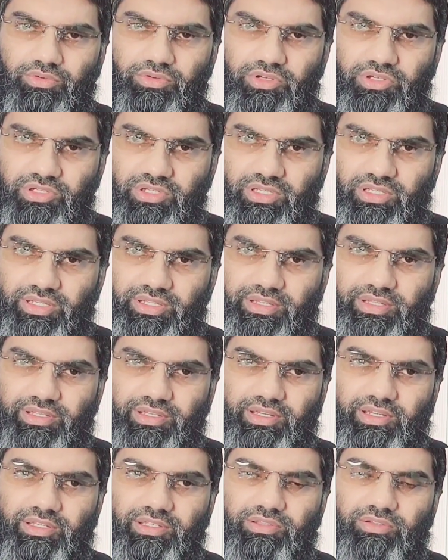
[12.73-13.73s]
कोशिश
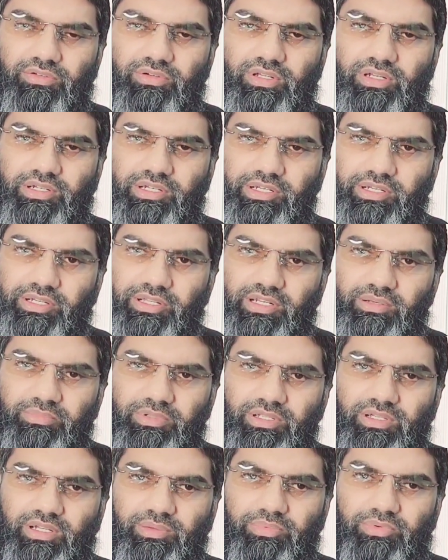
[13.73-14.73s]
करेंगे कि थोड़ा डिटेल
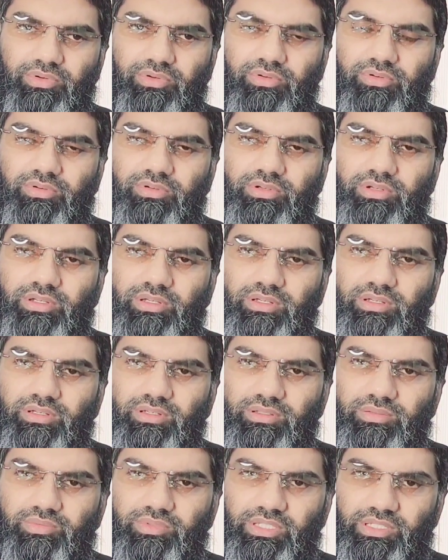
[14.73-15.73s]
में आपको
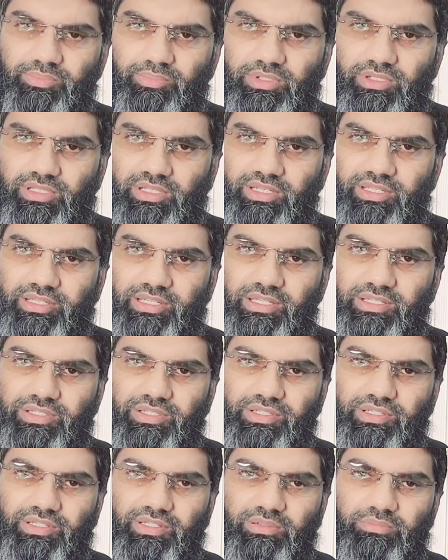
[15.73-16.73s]
सिंपल तरीके
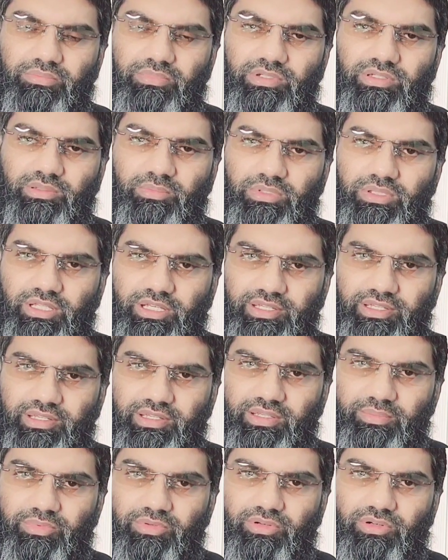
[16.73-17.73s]
से हम बताएं
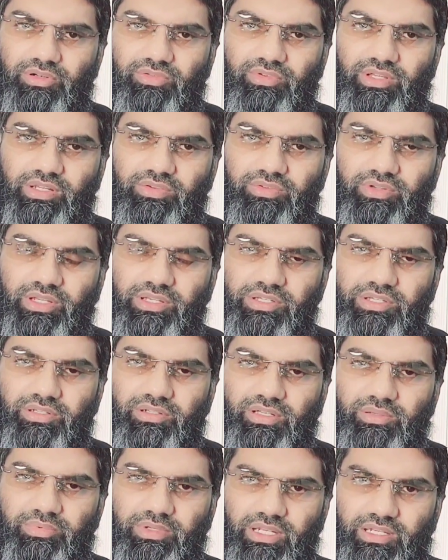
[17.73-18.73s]
कि प्लॉट
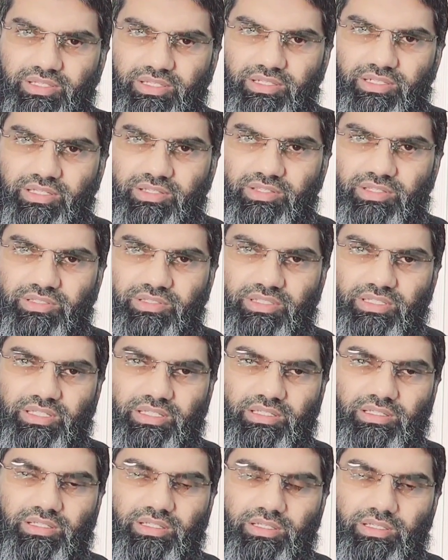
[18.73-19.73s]
वेरिफिकेशन आप कैसे कर सकते
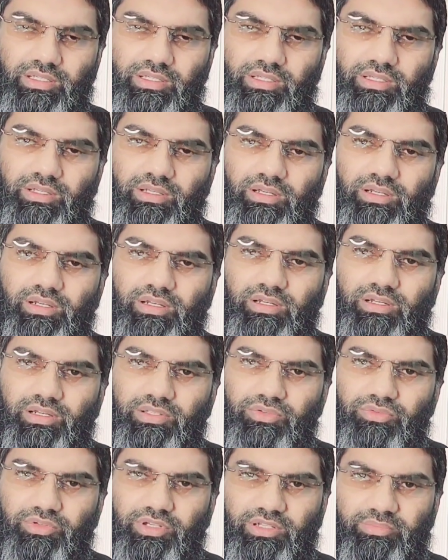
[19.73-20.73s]

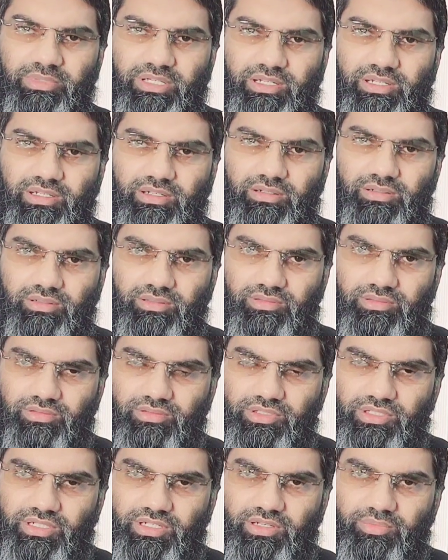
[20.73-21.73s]
हैं जो कि हमारा
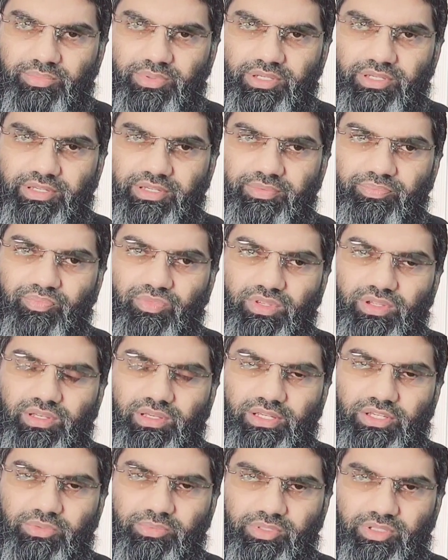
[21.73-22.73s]
तो यहाँ पर
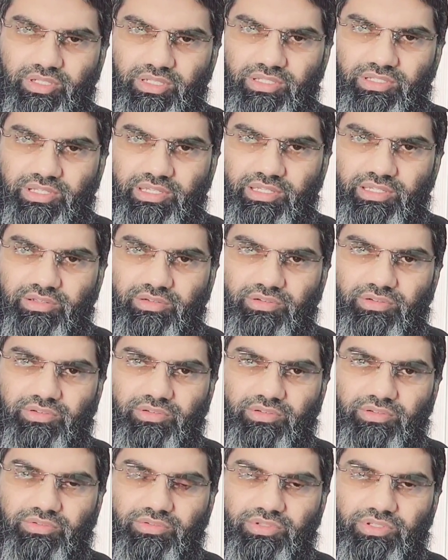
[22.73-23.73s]
एक्सपीरियंस है
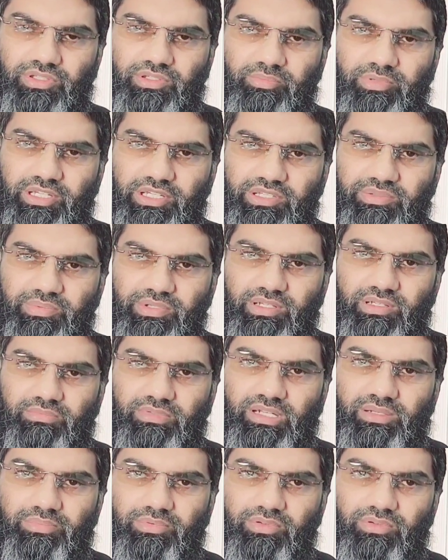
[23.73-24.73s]
और उसी बेस पर
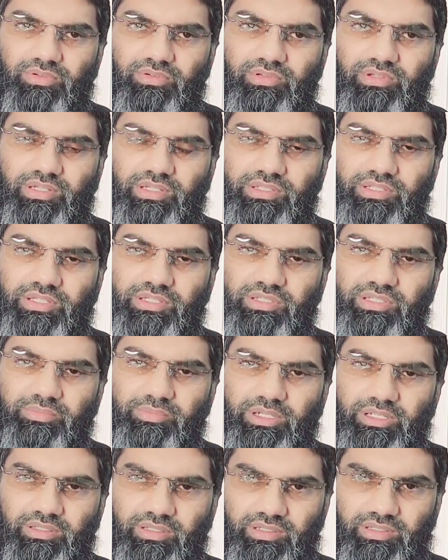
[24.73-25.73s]
हम आपको चीज़ें
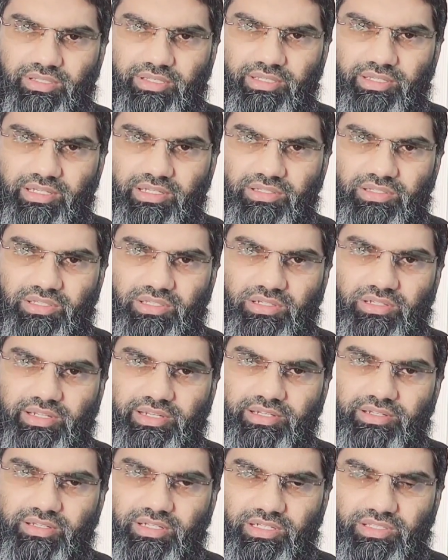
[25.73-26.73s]
बेहतर तरीके से
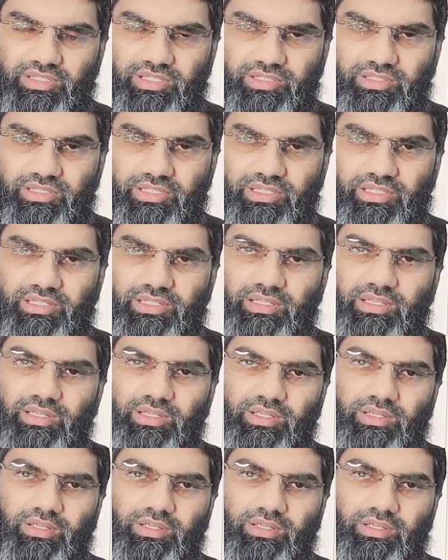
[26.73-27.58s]
गाइड कर सकते हैं